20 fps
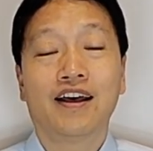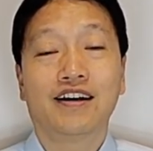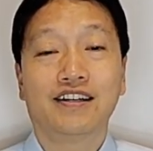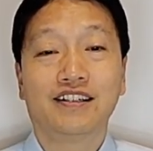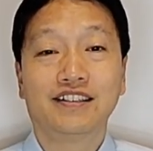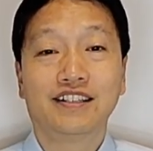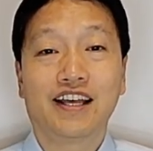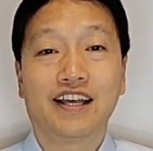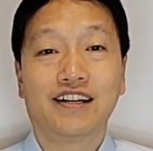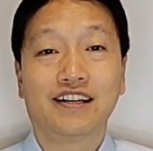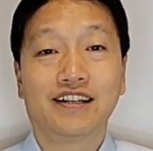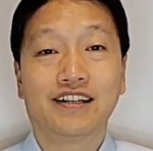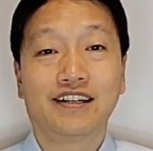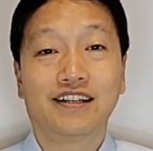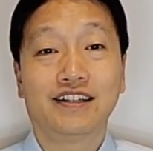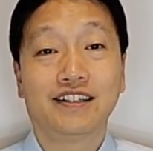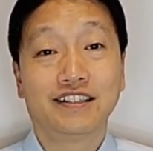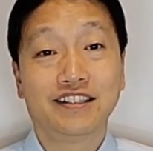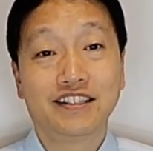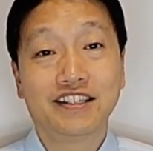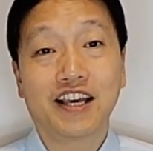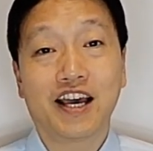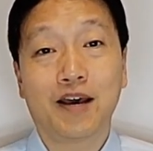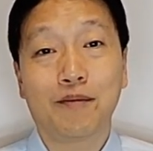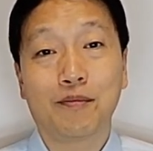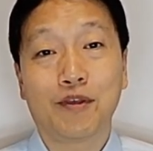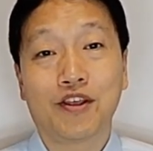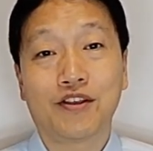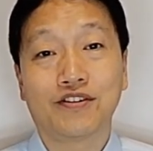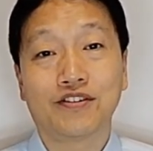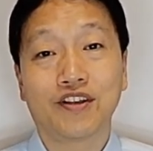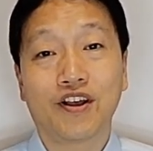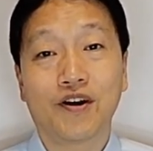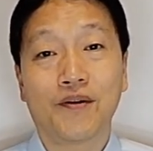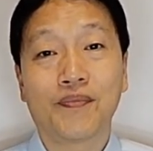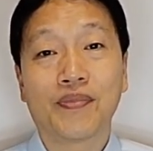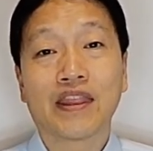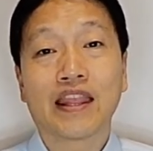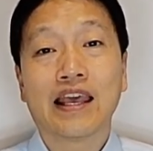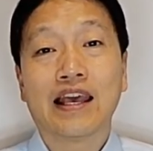은혜를
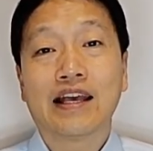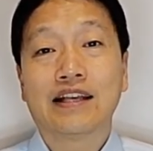의지하면서